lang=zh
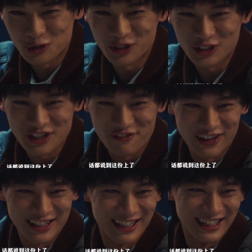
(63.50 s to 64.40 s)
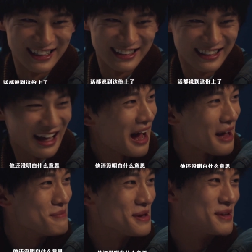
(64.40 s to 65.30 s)
说到这份儿上了，他
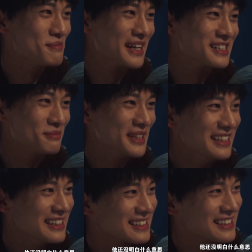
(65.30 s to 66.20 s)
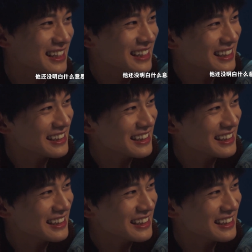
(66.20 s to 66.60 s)
还没明白什么意思。